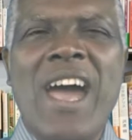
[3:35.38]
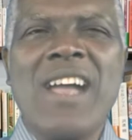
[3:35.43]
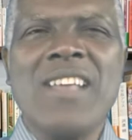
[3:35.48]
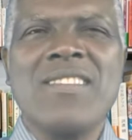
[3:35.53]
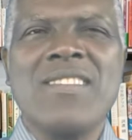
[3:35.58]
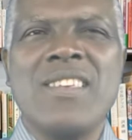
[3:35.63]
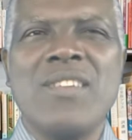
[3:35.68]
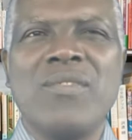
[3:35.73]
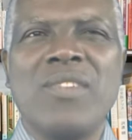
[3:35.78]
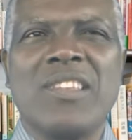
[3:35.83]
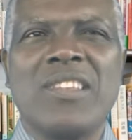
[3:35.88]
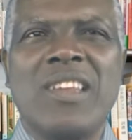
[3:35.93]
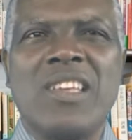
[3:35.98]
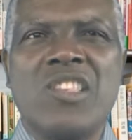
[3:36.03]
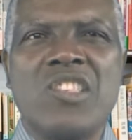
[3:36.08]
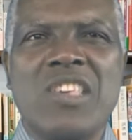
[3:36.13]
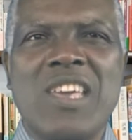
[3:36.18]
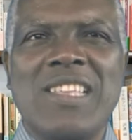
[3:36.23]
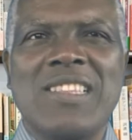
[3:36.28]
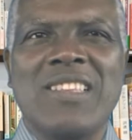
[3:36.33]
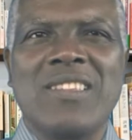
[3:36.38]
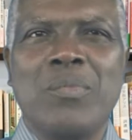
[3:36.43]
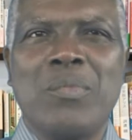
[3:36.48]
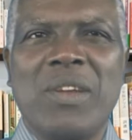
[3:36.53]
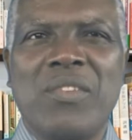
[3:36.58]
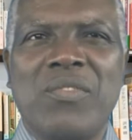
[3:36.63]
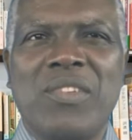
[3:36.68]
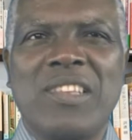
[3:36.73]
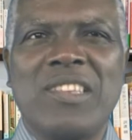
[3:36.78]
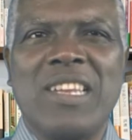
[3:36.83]
Ative as legendas
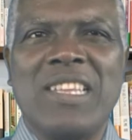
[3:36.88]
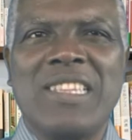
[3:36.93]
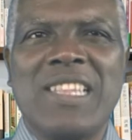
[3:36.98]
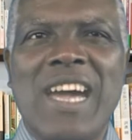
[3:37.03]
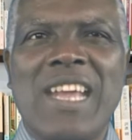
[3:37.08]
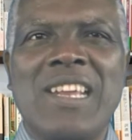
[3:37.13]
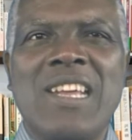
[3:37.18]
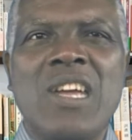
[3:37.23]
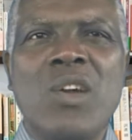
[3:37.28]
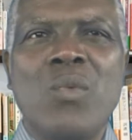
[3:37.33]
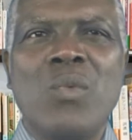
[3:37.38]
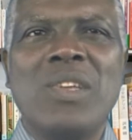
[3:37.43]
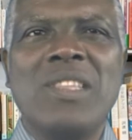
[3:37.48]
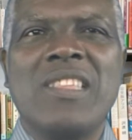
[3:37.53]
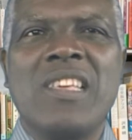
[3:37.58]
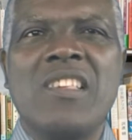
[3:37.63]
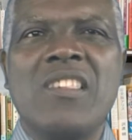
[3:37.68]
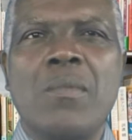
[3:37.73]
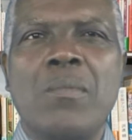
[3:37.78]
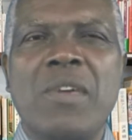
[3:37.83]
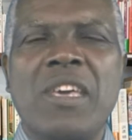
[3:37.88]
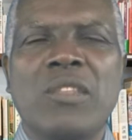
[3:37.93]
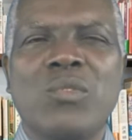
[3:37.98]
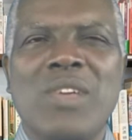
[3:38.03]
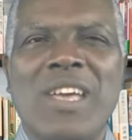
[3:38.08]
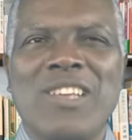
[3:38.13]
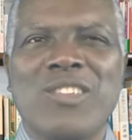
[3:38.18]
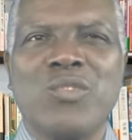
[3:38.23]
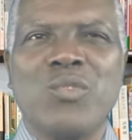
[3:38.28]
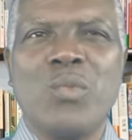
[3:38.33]
para facilitar o entendimento
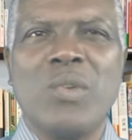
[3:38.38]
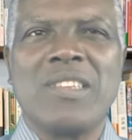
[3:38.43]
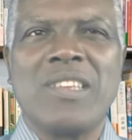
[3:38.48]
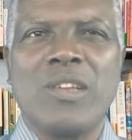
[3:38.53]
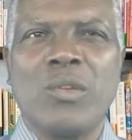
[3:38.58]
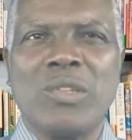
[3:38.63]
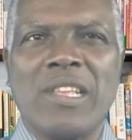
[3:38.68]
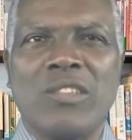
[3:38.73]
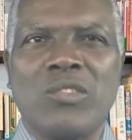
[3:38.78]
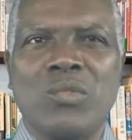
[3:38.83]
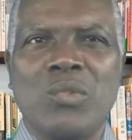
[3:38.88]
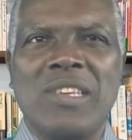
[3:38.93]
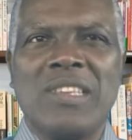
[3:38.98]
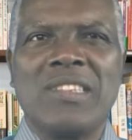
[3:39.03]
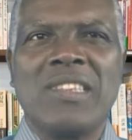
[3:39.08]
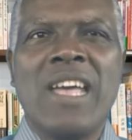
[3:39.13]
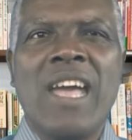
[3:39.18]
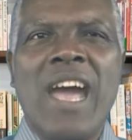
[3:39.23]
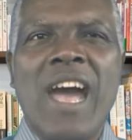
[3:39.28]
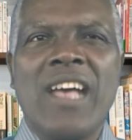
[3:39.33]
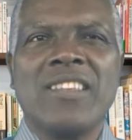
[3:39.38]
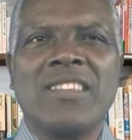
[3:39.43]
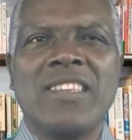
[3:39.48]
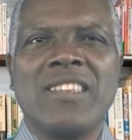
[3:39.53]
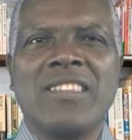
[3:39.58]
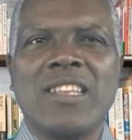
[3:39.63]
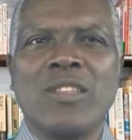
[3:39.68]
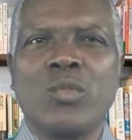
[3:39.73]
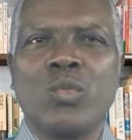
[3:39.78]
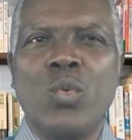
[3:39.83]
e as suas anotações.
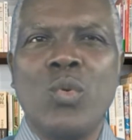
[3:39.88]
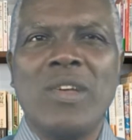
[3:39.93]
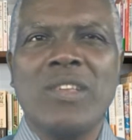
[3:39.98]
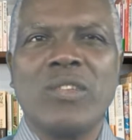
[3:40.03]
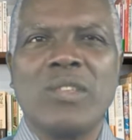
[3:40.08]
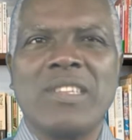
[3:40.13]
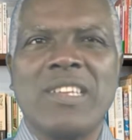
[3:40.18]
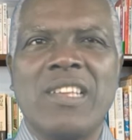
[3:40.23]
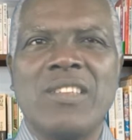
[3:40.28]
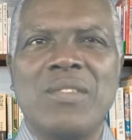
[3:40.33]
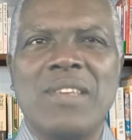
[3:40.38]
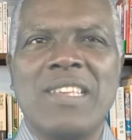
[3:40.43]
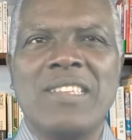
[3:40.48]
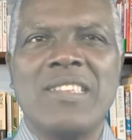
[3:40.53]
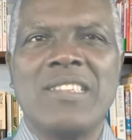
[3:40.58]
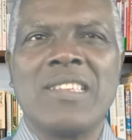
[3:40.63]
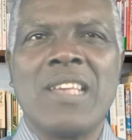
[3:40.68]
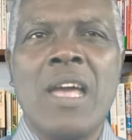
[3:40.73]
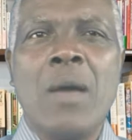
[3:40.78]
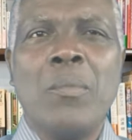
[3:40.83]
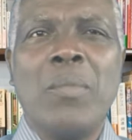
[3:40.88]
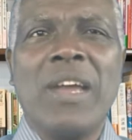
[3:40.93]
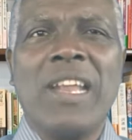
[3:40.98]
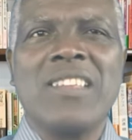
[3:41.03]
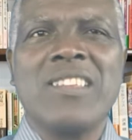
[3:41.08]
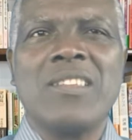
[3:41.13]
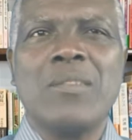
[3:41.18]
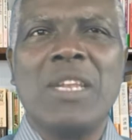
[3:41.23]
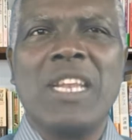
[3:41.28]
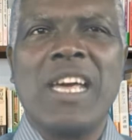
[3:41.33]
Assista duas ou três vezes para
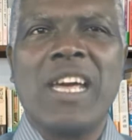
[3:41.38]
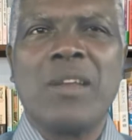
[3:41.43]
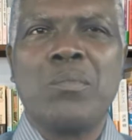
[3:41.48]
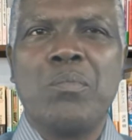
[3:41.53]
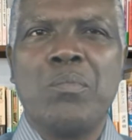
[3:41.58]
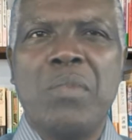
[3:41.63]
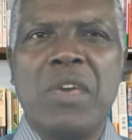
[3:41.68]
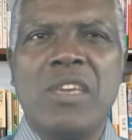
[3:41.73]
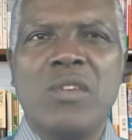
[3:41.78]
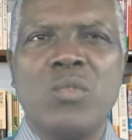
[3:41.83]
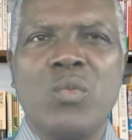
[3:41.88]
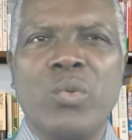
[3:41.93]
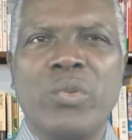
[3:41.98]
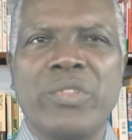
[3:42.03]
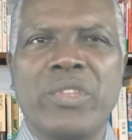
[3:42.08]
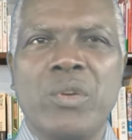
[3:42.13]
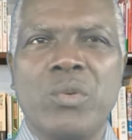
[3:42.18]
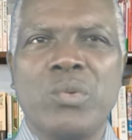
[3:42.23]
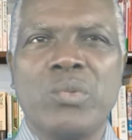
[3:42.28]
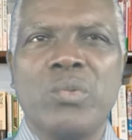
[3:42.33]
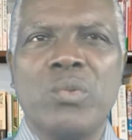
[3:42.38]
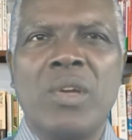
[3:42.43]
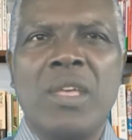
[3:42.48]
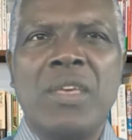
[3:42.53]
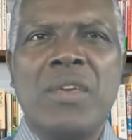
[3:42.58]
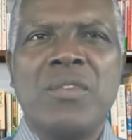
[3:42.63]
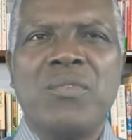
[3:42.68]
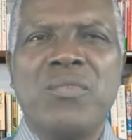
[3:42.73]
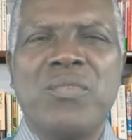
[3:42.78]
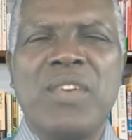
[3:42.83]
assimilar bem o conteúdo.
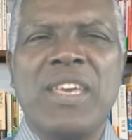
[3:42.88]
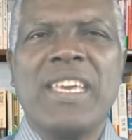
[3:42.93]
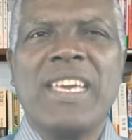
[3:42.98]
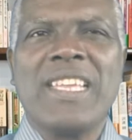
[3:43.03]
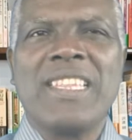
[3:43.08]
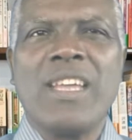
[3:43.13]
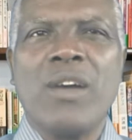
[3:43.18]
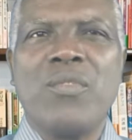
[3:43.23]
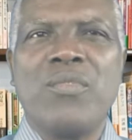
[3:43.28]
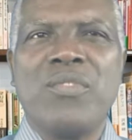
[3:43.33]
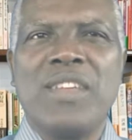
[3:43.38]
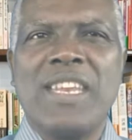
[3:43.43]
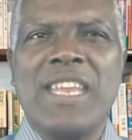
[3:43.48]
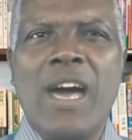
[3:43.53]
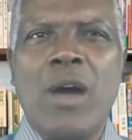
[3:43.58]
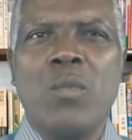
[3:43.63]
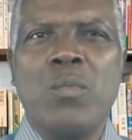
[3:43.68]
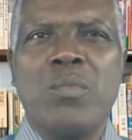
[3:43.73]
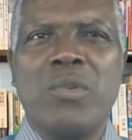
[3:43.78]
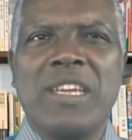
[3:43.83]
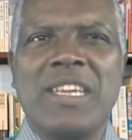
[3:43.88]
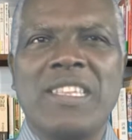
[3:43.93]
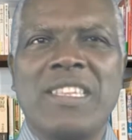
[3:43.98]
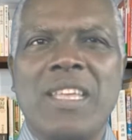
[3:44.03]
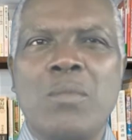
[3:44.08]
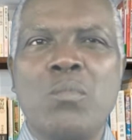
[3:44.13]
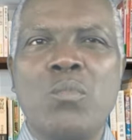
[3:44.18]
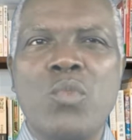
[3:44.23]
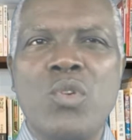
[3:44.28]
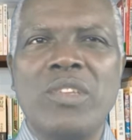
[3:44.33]
Fique até o final porque
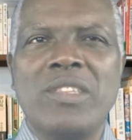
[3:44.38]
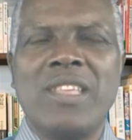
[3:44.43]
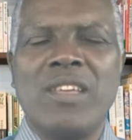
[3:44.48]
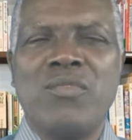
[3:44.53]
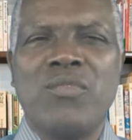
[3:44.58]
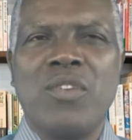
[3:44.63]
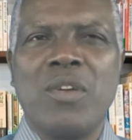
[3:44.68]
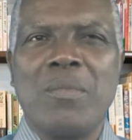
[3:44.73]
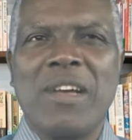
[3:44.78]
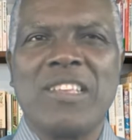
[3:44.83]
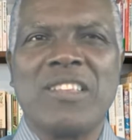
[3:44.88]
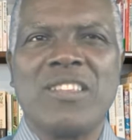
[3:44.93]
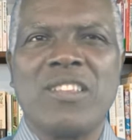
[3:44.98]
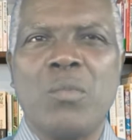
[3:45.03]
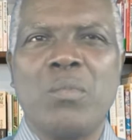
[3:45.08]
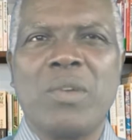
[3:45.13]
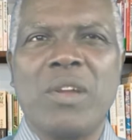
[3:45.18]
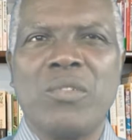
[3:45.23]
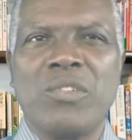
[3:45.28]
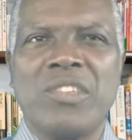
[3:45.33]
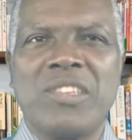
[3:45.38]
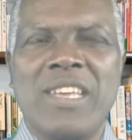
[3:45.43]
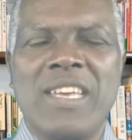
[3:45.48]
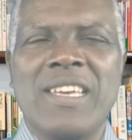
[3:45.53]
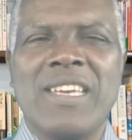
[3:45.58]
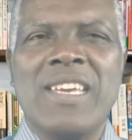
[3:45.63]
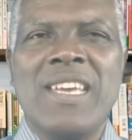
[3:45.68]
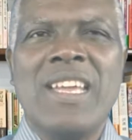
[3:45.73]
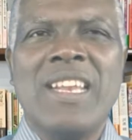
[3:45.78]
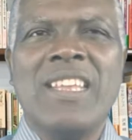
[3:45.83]
tem muita informação para
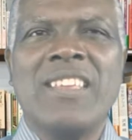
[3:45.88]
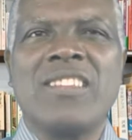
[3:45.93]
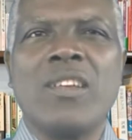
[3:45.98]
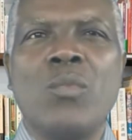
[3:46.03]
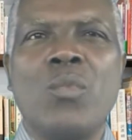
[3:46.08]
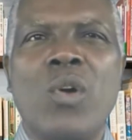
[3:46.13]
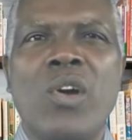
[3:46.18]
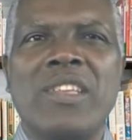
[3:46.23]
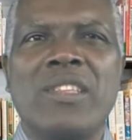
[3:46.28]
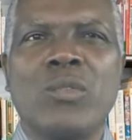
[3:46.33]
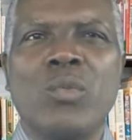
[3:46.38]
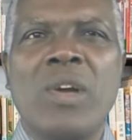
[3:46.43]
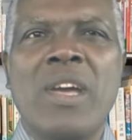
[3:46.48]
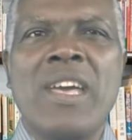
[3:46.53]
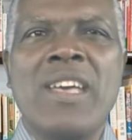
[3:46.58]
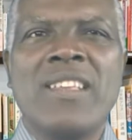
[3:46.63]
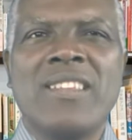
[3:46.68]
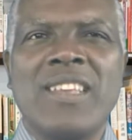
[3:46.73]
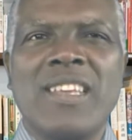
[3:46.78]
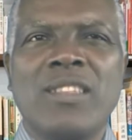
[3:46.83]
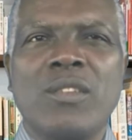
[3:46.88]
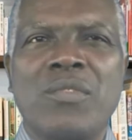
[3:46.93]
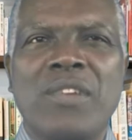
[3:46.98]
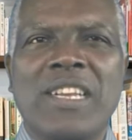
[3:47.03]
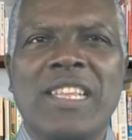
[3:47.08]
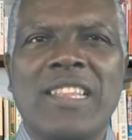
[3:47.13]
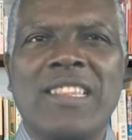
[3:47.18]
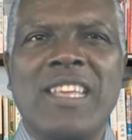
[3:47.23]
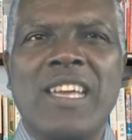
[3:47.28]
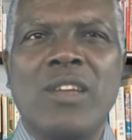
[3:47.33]
você. Lição 8: Sendo
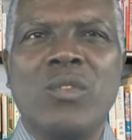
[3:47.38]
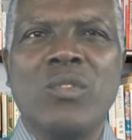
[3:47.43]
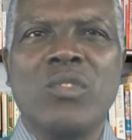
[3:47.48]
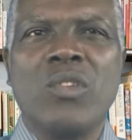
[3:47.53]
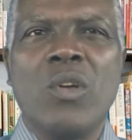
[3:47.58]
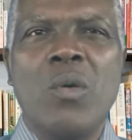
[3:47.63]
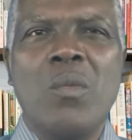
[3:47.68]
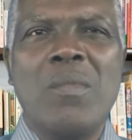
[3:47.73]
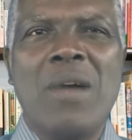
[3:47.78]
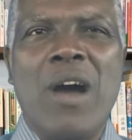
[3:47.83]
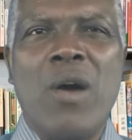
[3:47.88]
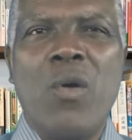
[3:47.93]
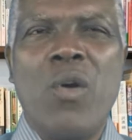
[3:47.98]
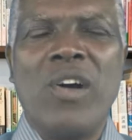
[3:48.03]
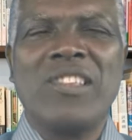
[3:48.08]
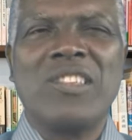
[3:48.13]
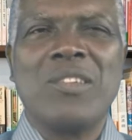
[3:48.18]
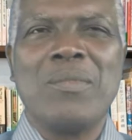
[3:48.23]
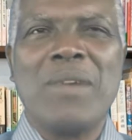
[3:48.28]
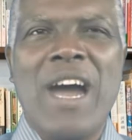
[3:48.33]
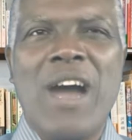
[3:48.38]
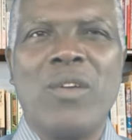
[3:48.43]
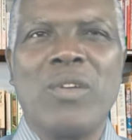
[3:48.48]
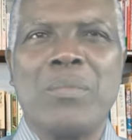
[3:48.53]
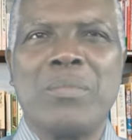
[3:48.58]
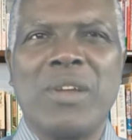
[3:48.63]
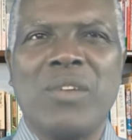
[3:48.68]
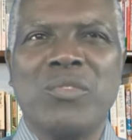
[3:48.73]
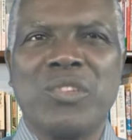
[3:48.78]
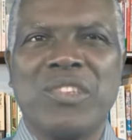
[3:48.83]
verdadeiros, uma ótima
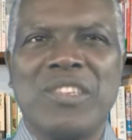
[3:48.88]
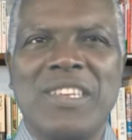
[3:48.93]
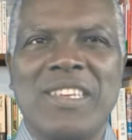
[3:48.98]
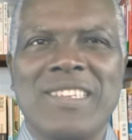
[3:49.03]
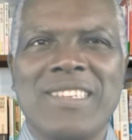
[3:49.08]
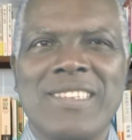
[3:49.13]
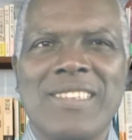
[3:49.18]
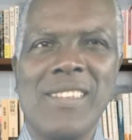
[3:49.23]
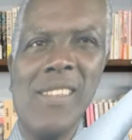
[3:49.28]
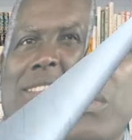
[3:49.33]
aula para você.